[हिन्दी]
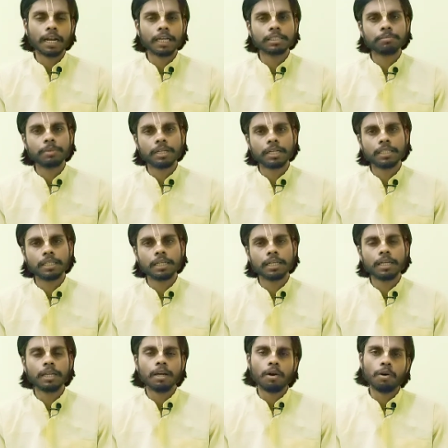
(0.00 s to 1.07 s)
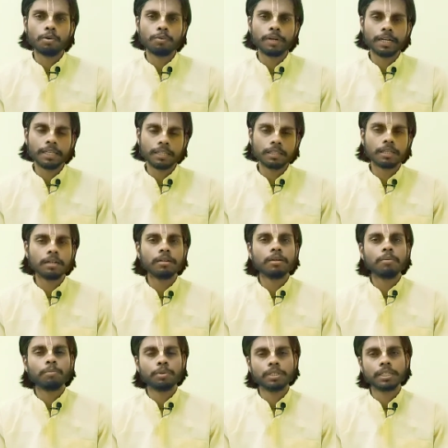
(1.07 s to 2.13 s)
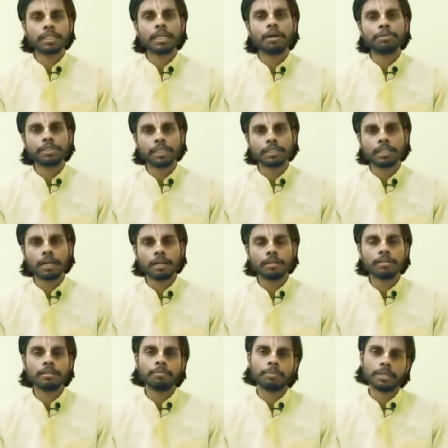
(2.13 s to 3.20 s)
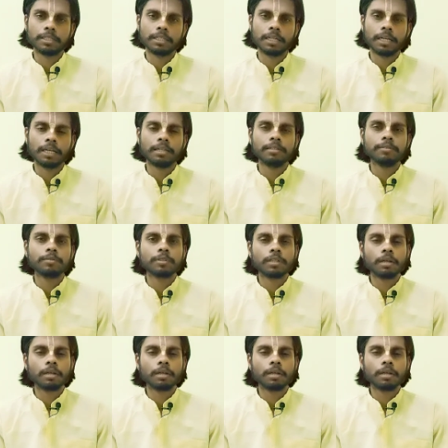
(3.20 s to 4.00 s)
तलाश में रहते हैं और उन्हें निरंतर भोजन की आवश्यकता पड़ती है